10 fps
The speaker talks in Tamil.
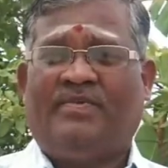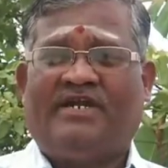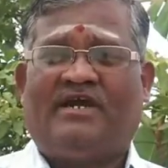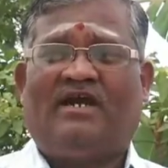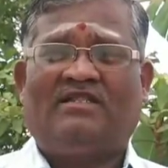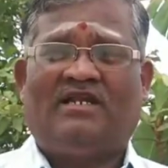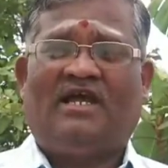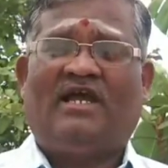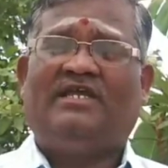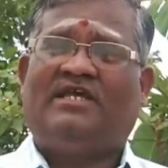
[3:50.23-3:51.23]

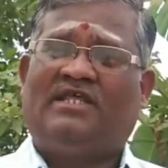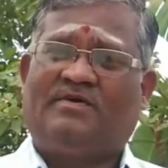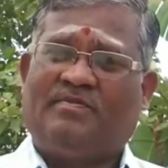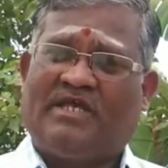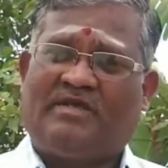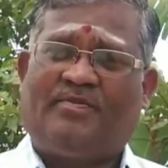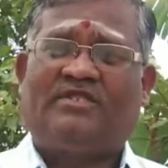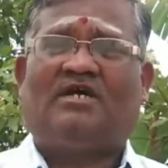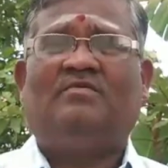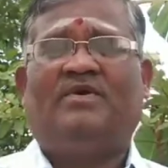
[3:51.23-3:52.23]
பிற்காலத்தில் எதை எதை
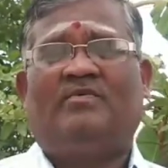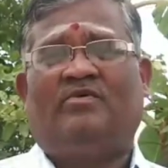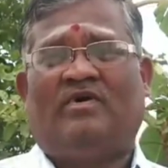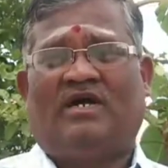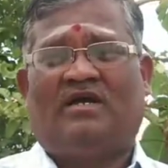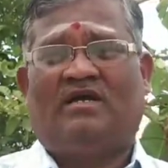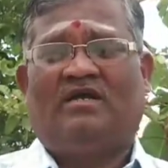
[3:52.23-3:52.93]
பார்த்தாலும் பயப்படுவாங்க